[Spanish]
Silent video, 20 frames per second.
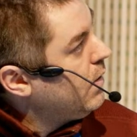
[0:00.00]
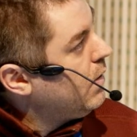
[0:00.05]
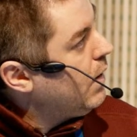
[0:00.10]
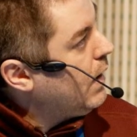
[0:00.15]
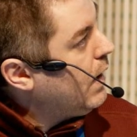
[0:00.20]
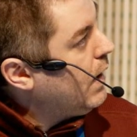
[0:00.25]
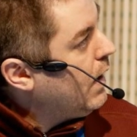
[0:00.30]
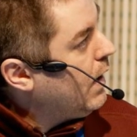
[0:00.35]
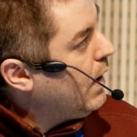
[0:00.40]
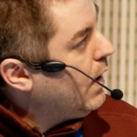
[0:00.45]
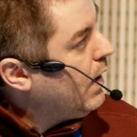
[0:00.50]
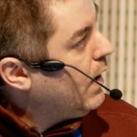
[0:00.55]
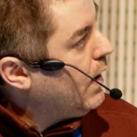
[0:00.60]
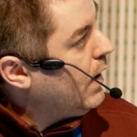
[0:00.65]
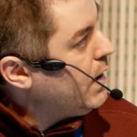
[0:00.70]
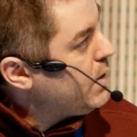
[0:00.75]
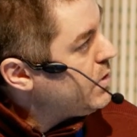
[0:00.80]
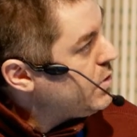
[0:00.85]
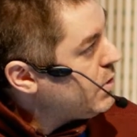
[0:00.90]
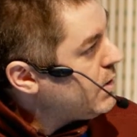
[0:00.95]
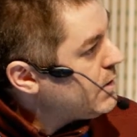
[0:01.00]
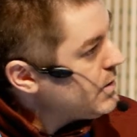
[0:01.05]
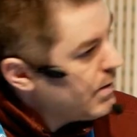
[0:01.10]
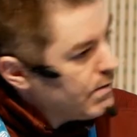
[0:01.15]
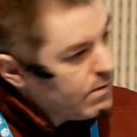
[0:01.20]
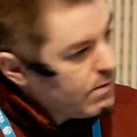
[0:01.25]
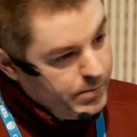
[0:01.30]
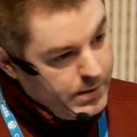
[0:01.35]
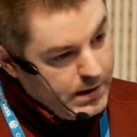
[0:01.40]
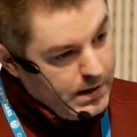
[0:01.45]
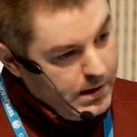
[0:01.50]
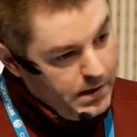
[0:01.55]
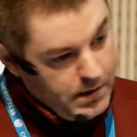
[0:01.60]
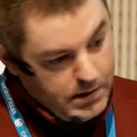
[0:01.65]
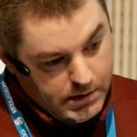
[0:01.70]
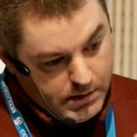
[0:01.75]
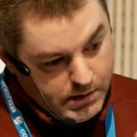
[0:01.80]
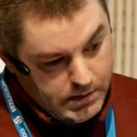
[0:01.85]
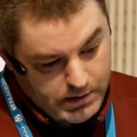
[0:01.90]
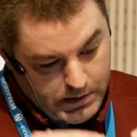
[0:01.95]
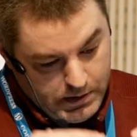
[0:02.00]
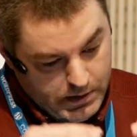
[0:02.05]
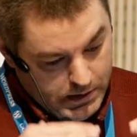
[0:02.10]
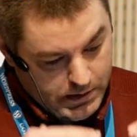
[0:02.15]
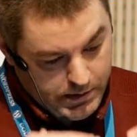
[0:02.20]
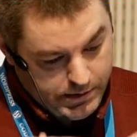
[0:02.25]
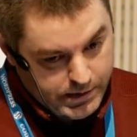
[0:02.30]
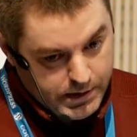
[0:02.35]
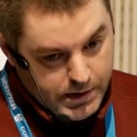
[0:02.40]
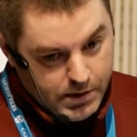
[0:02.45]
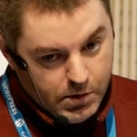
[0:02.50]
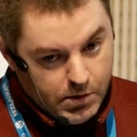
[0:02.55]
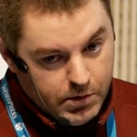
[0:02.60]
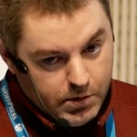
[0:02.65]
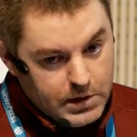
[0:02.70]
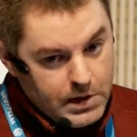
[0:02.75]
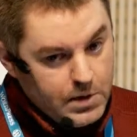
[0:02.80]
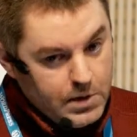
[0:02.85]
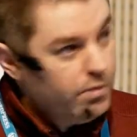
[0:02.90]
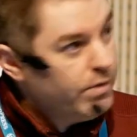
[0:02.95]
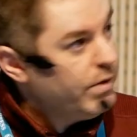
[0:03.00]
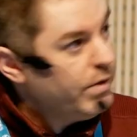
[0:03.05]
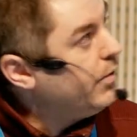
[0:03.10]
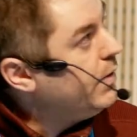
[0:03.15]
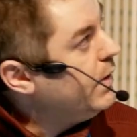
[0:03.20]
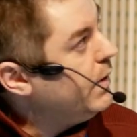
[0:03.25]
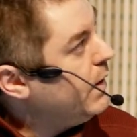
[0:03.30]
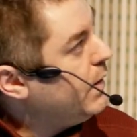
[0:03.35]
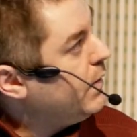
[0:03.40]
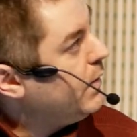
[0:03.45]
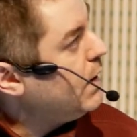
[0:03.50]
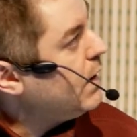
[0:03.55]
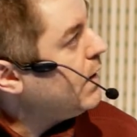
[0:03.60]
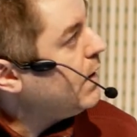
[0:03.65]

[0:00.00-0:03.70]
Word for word: ha, ha hecho que se rompa el ciclo de ejecución del